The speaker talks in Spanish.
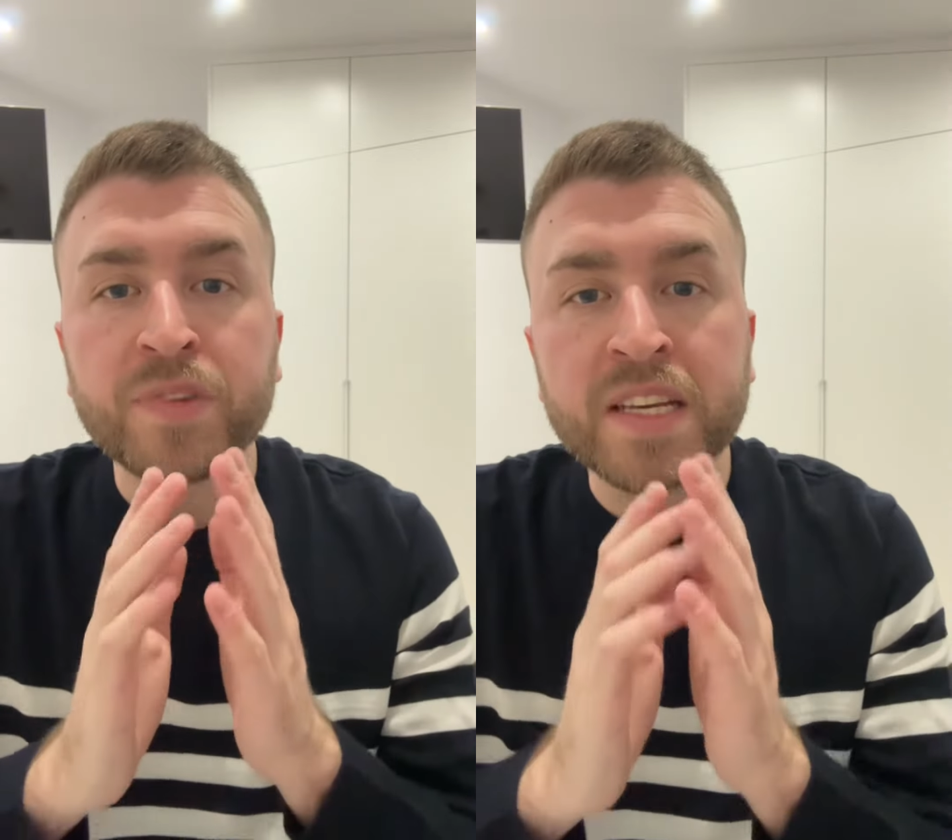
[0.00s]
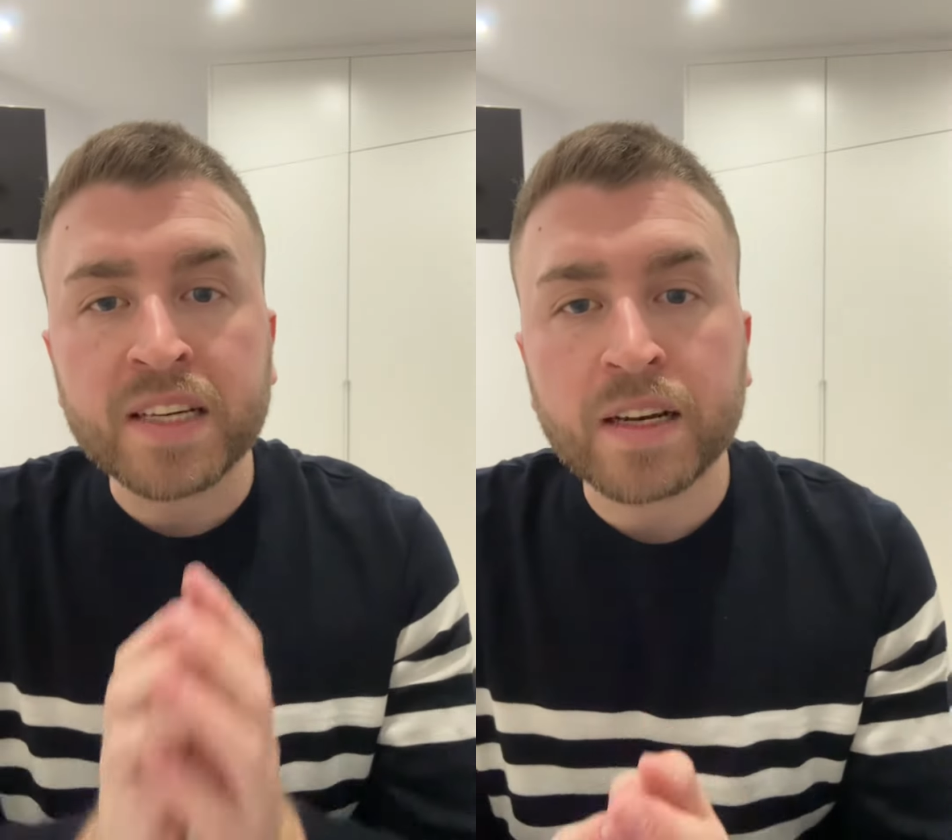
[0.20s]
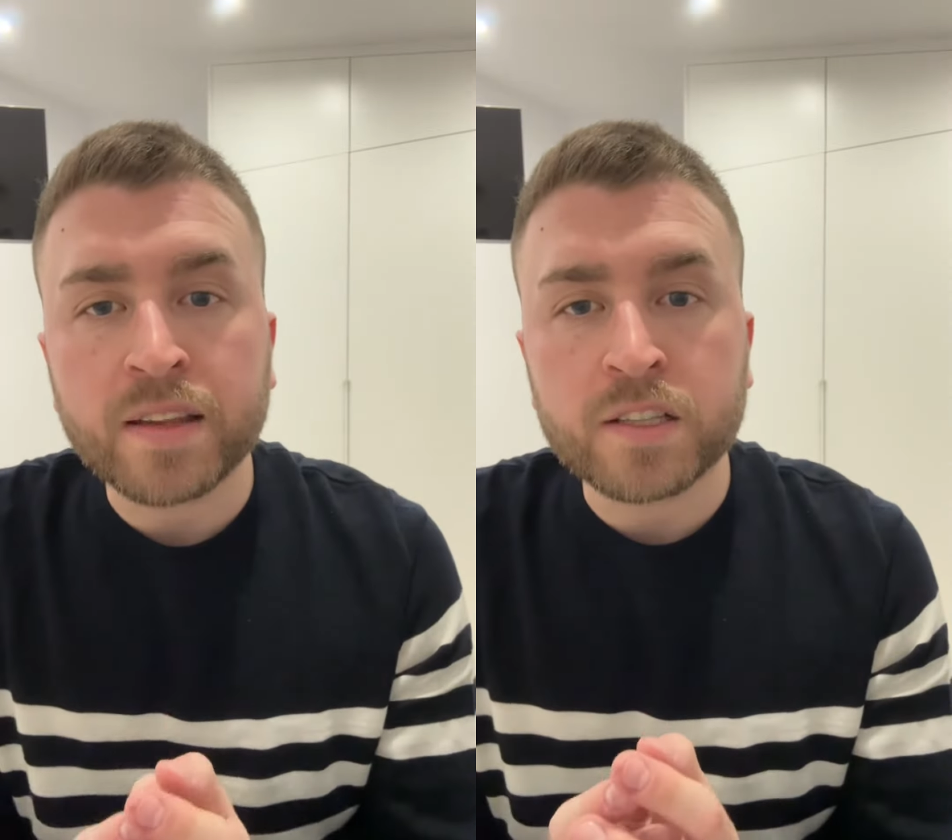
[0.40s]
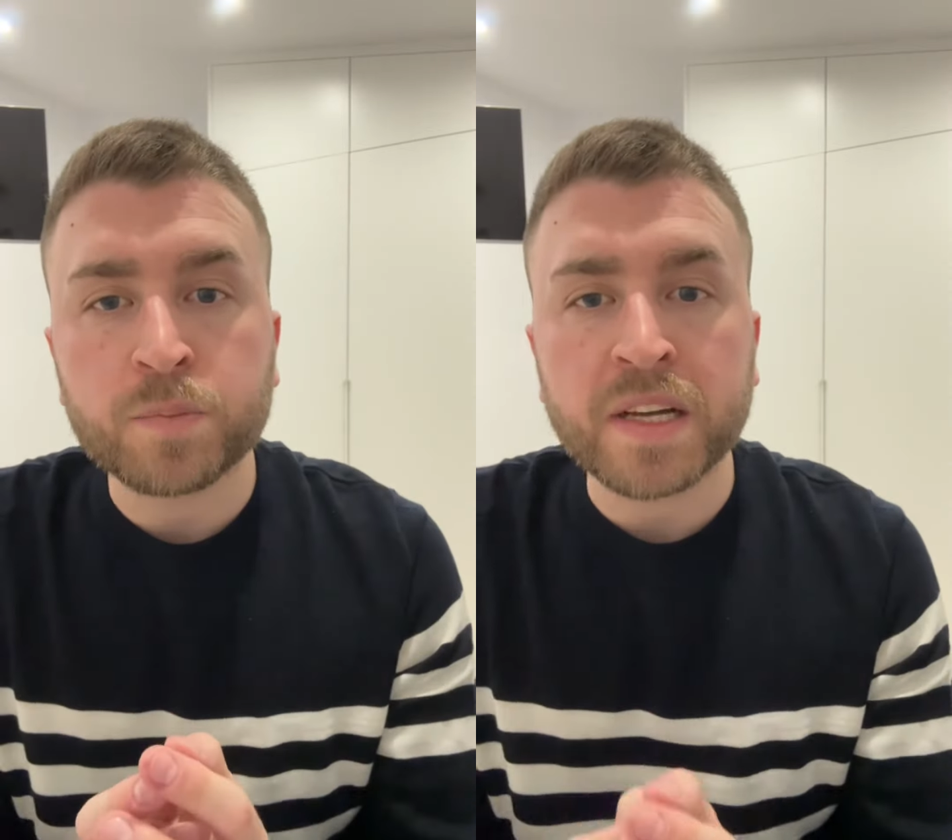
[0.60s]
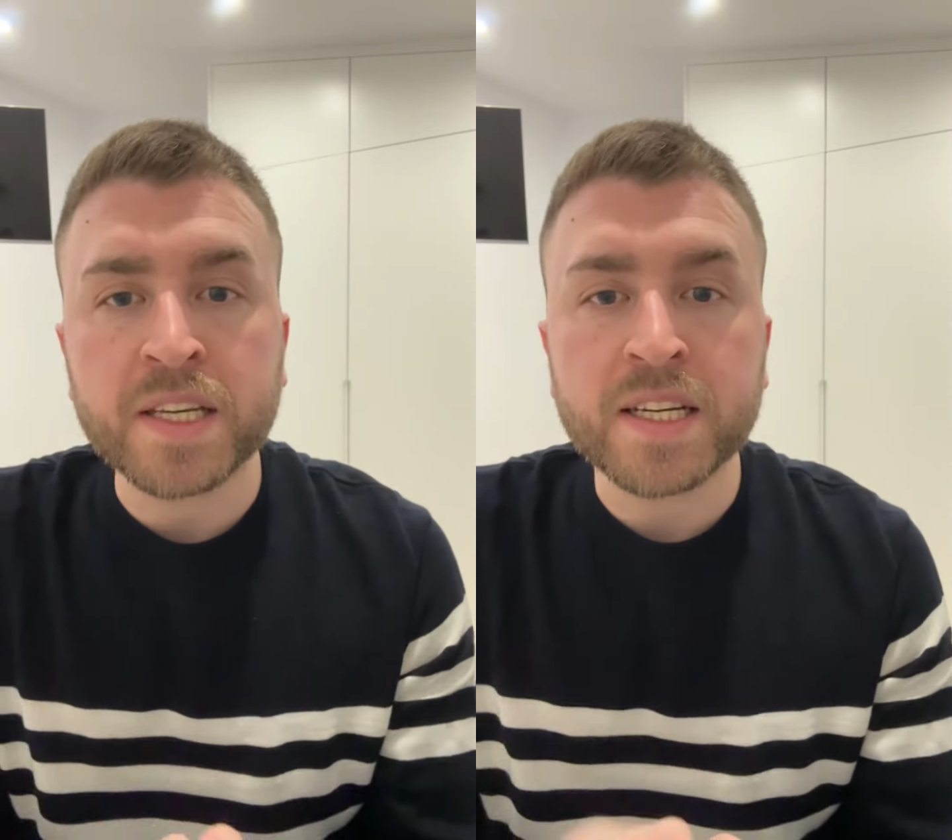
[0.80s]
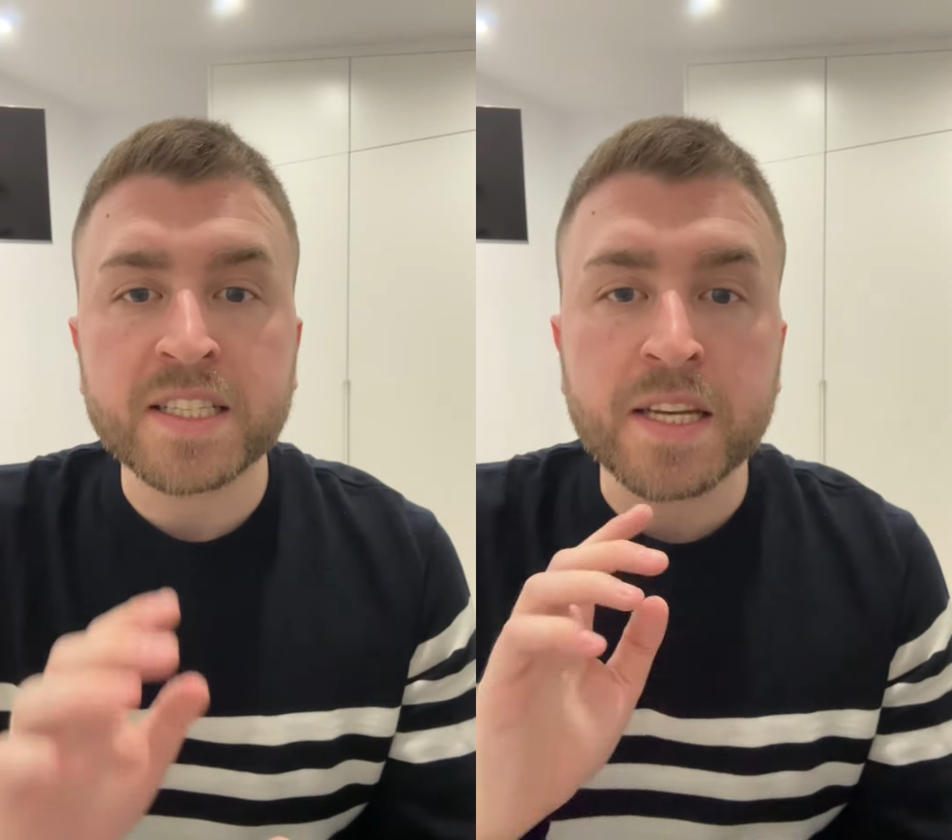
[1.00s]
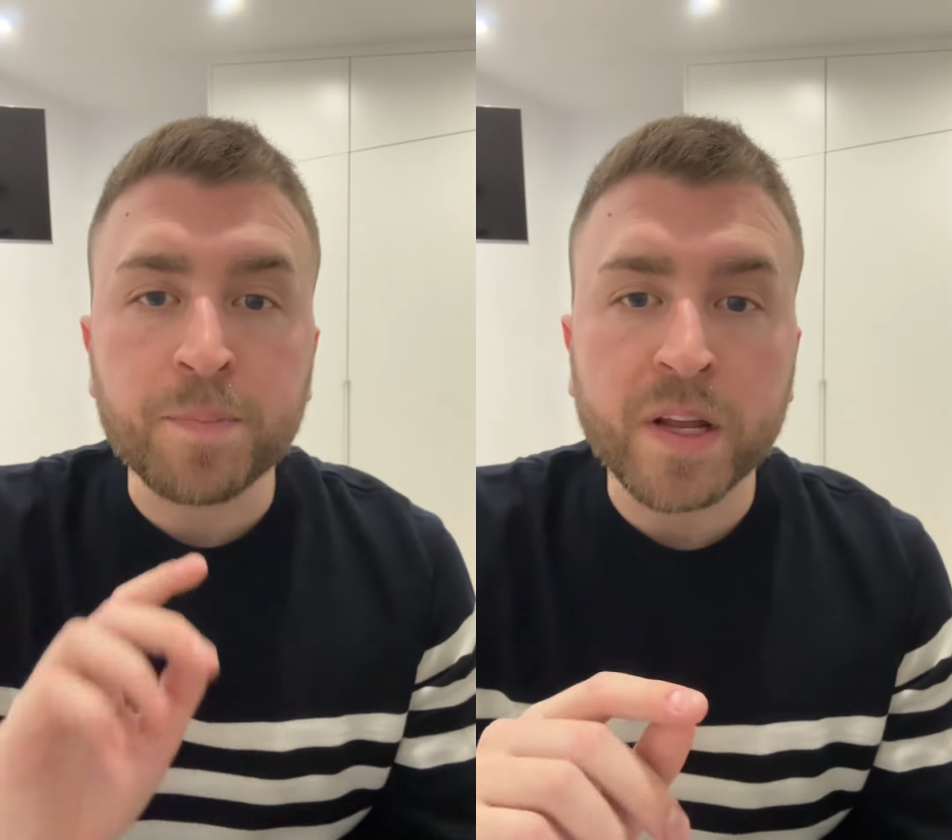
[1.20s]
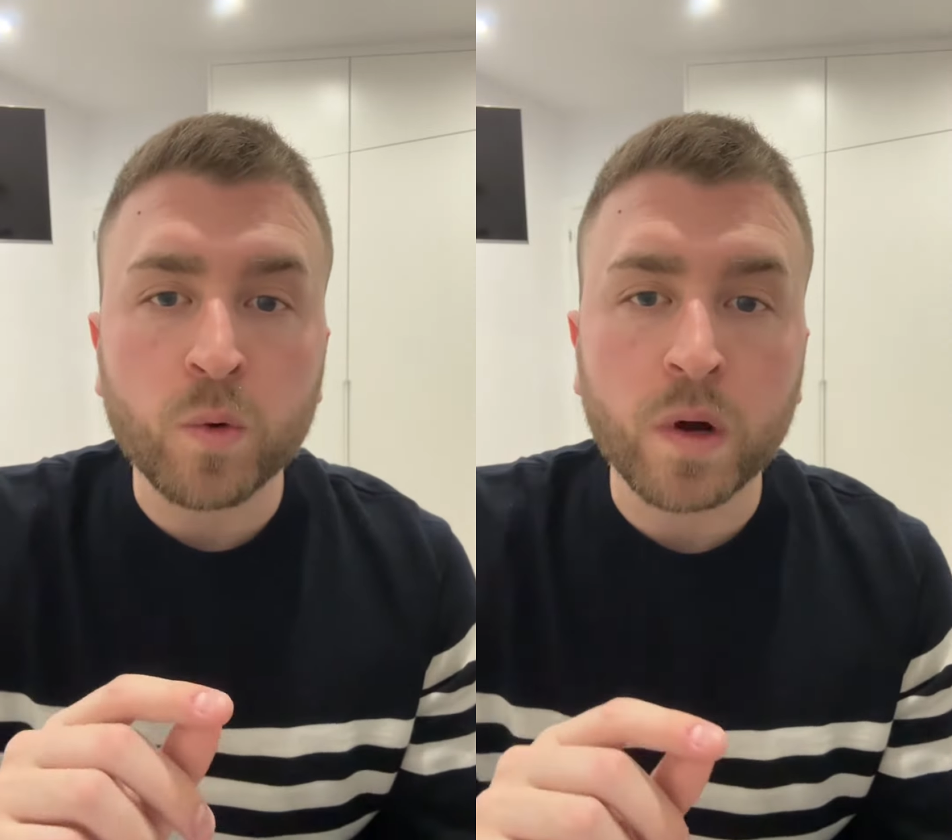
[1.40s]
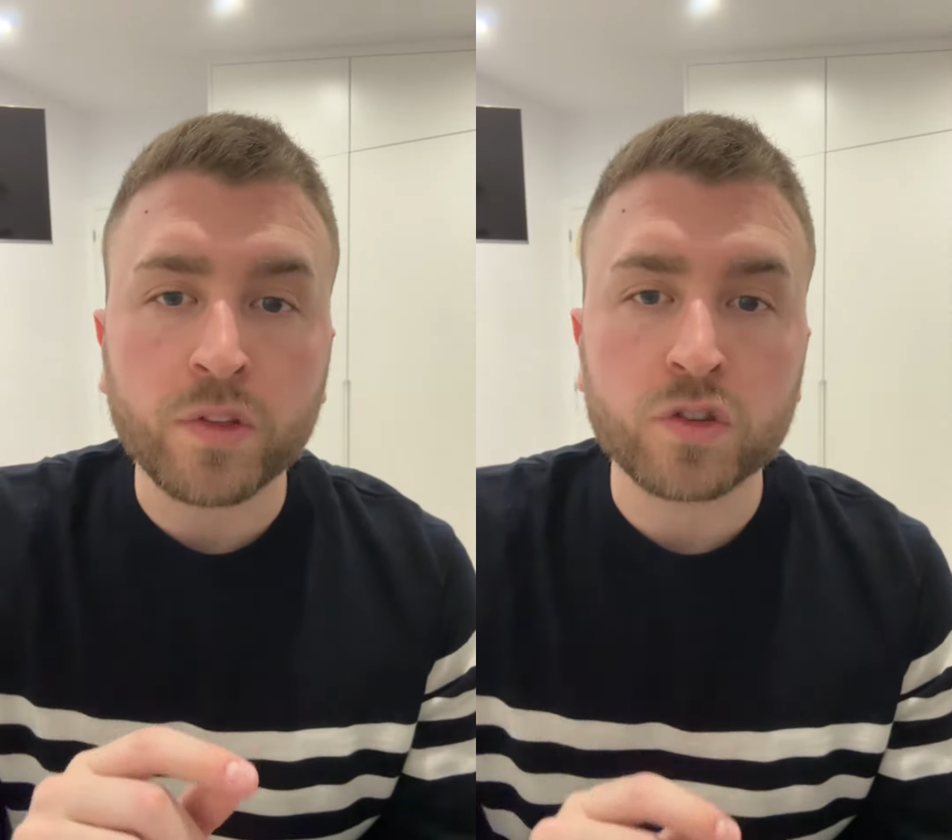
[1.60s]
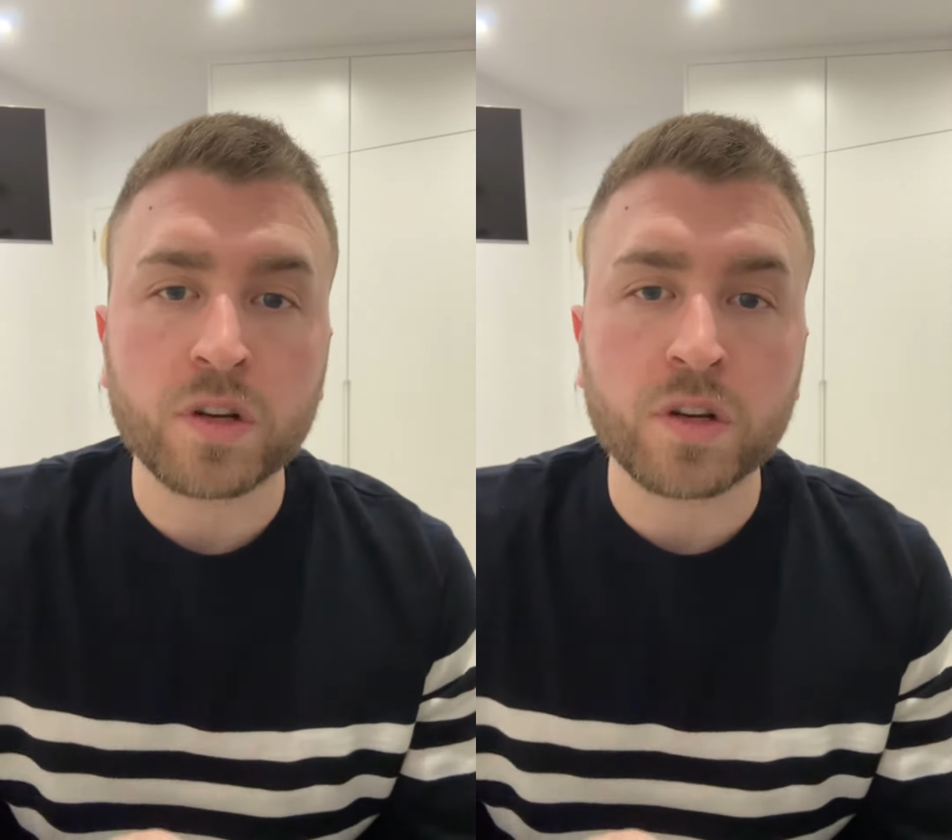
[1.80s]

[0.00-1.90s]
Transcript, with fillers: y salir de España siempre y cuando